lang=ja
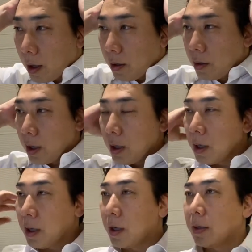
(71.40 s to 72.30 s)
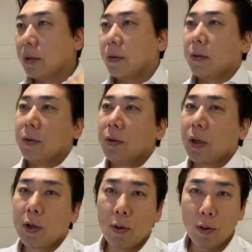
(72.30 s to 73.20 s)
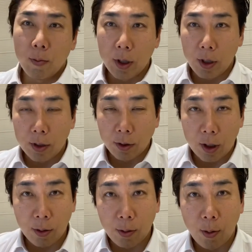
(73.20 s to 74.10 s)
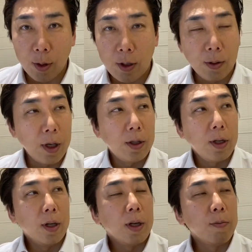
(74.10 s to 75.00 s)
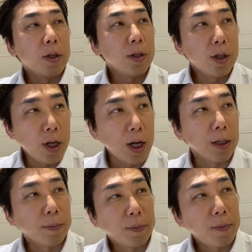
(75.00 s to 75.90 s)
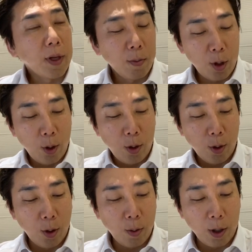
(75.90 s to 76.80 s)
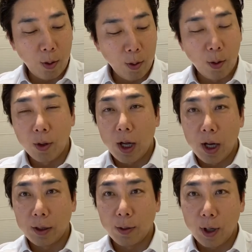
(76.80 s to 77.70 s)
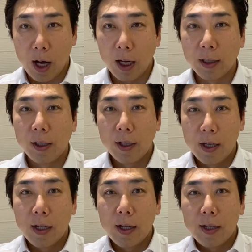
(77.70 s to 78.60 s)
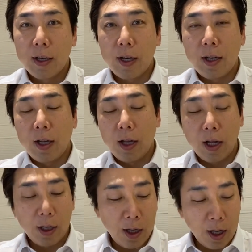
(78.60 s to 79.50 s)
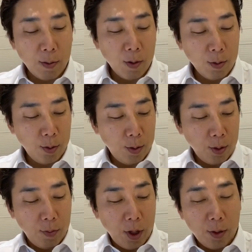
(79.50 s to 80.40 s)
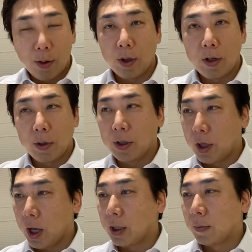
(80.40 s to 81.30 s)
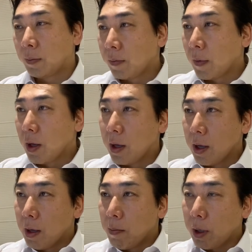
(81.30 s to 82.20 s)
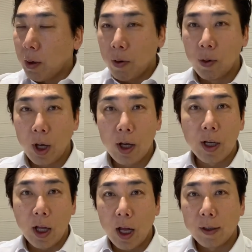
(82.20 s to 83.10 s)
で先ほどまでですねちょっとご一緒させていただきましていろいろ今後の話とかさせていただいてもう本当に勉強になりましてまたお元気で